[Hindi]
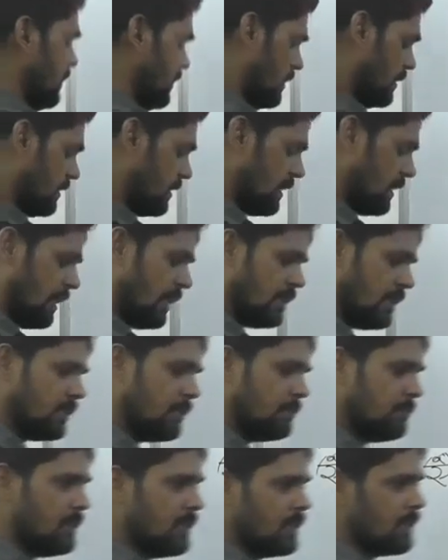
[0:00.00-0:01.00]
जैसे अंग
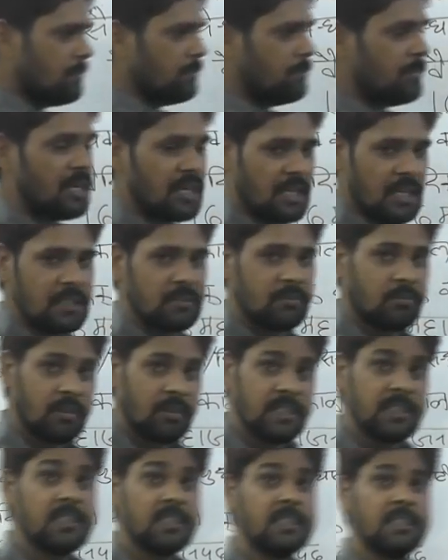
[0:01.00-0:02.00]
मगध
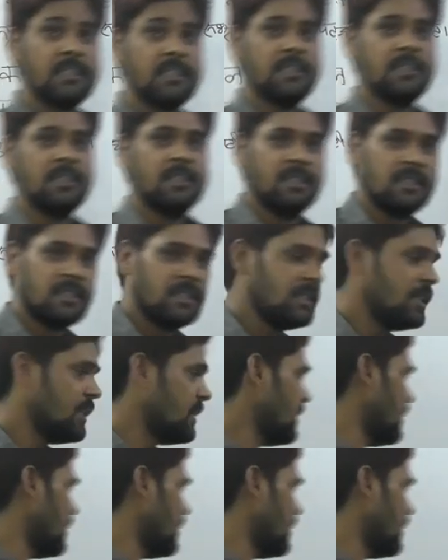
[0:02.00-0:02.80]
वज्जी ठीक है